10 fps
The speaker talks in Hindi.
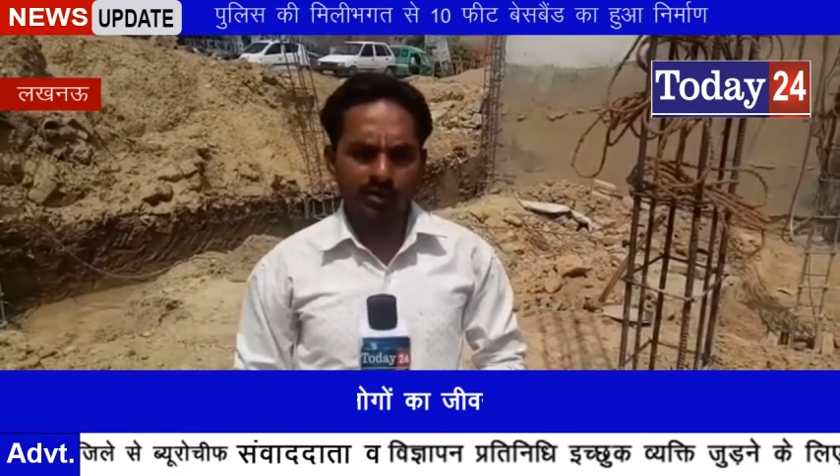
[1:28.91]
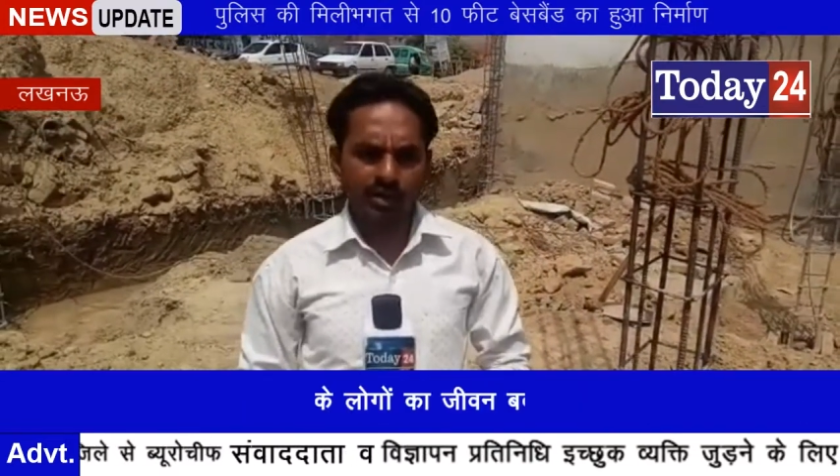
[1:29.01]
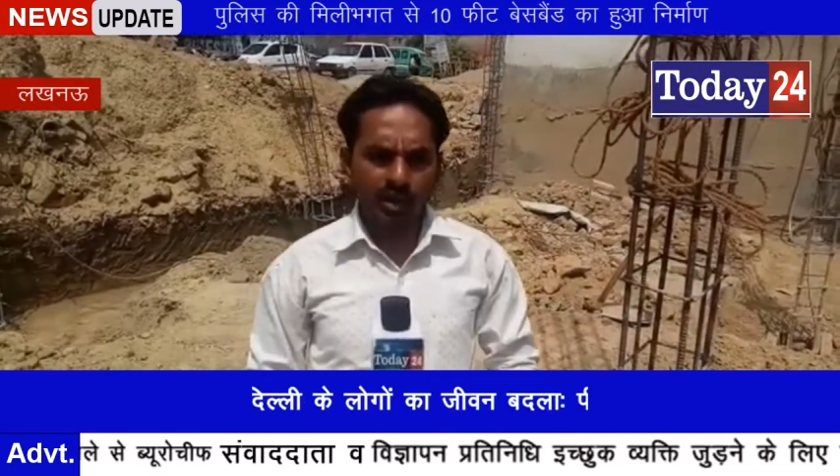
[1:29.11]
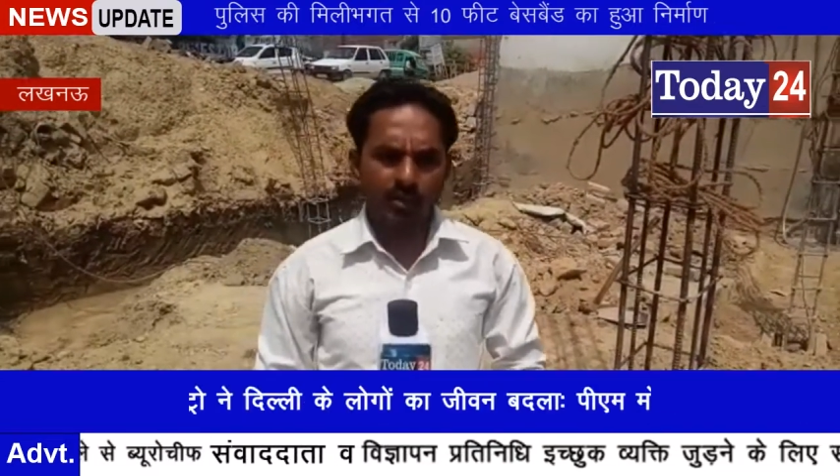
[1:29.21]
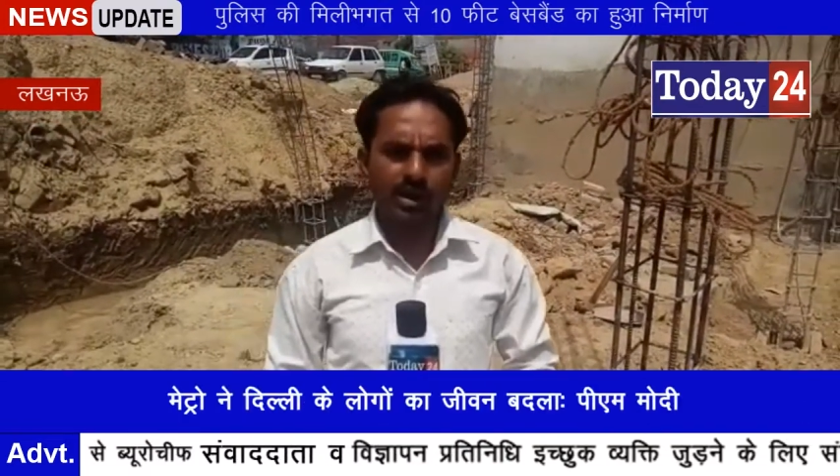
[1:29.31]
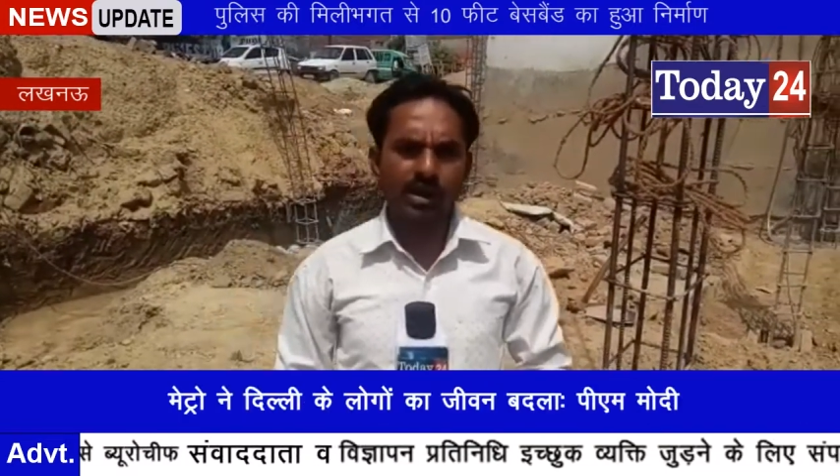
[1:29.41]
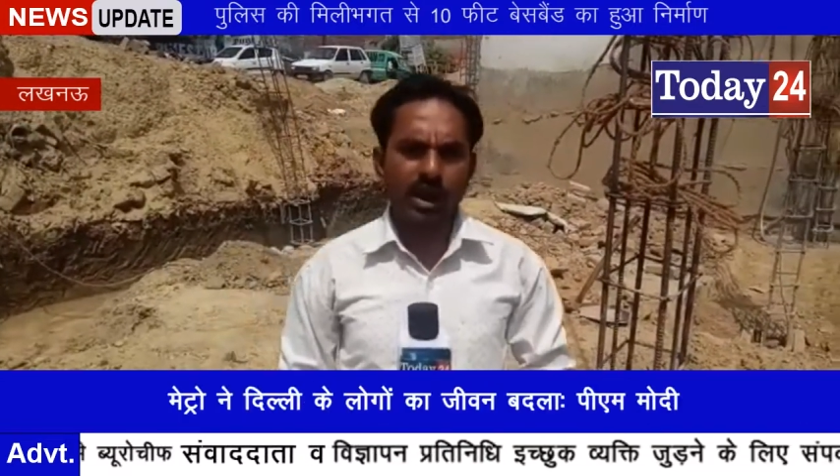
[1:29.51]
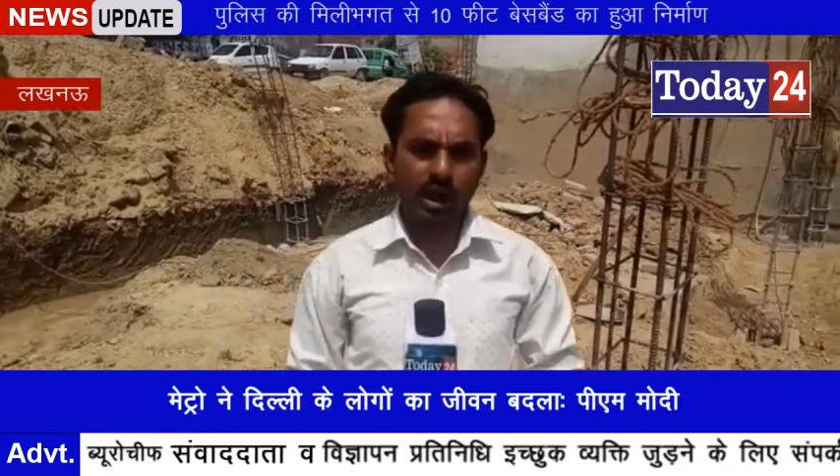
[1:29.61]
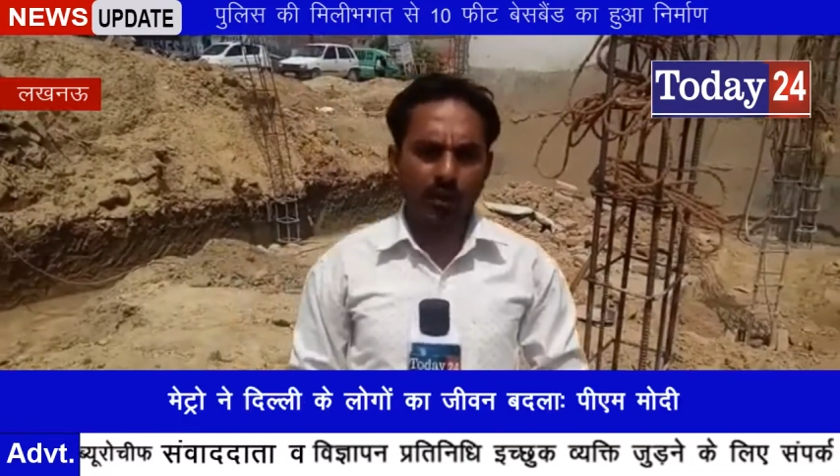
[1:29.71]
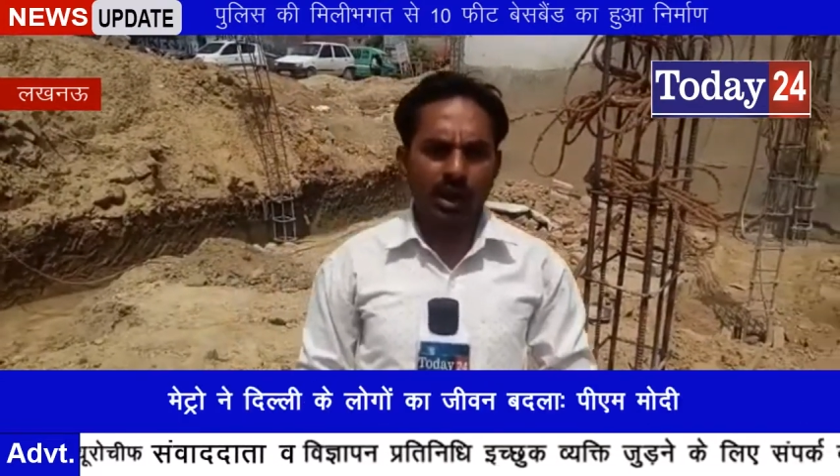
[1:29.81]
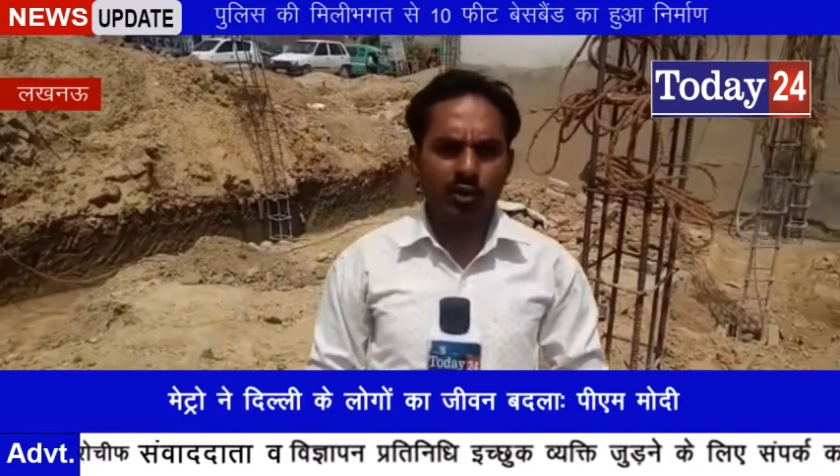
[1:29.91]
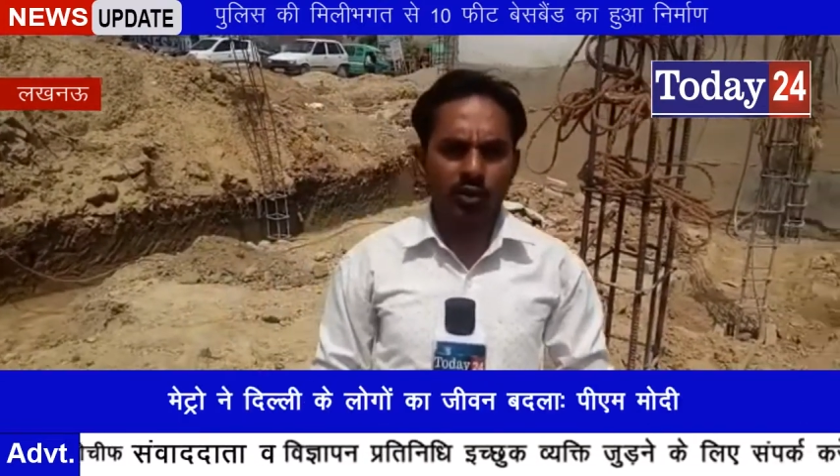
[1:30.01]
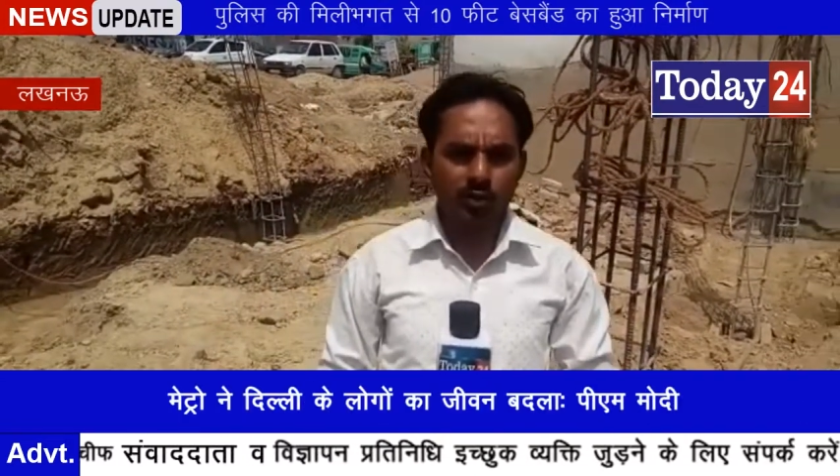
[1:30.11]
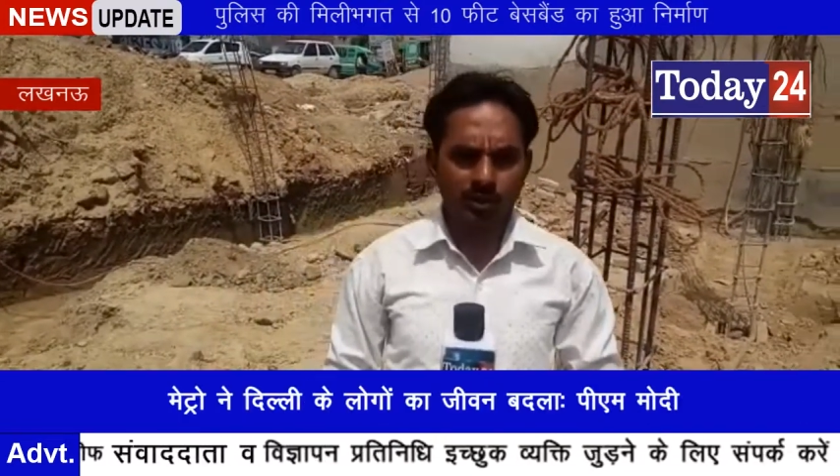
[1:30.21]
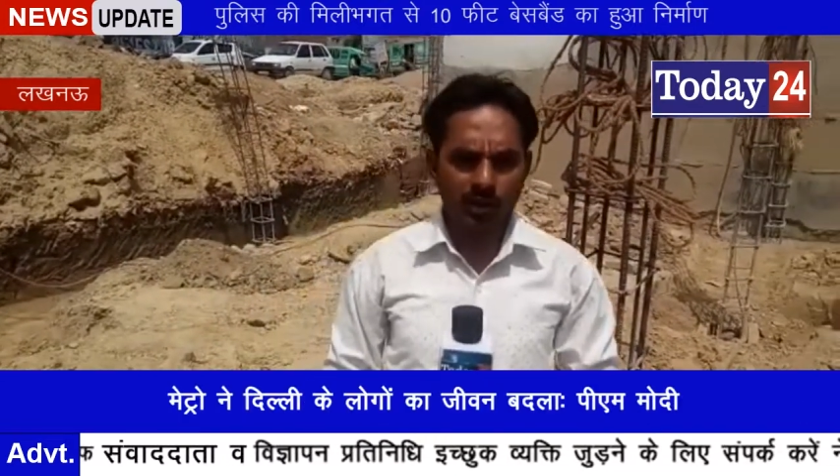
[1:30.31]
सामने ही अवैध
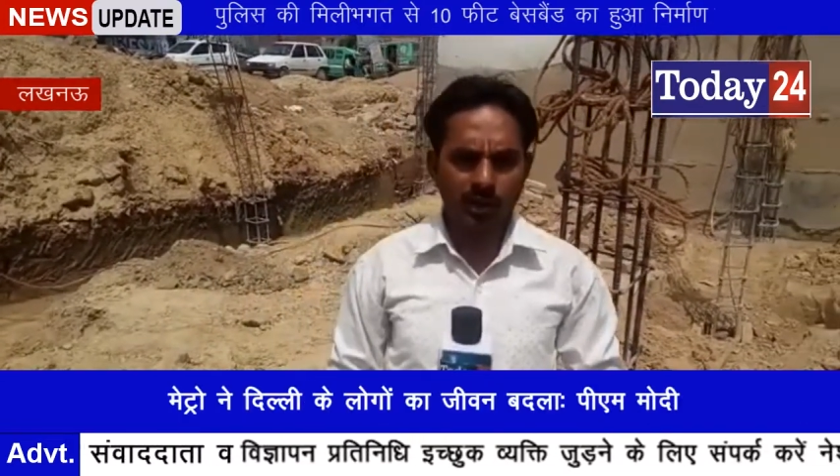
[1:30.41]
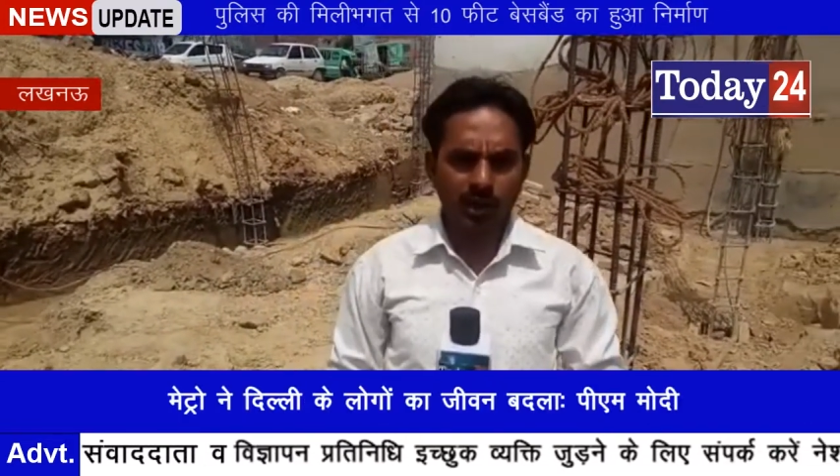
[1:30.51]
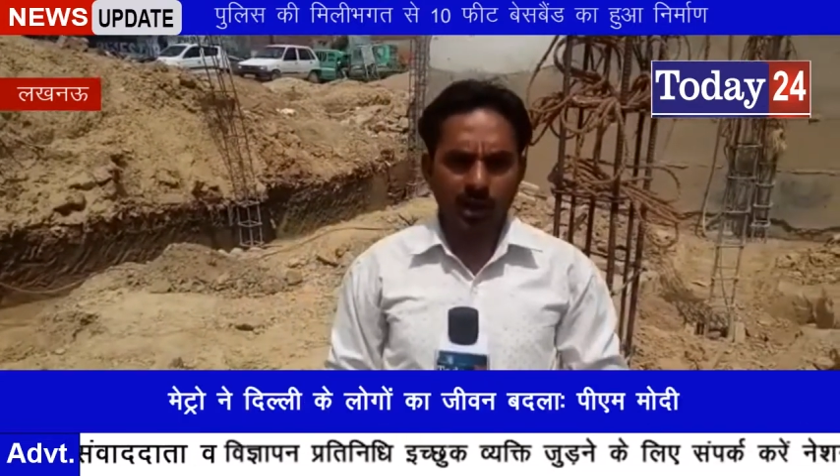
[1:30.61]
रूप से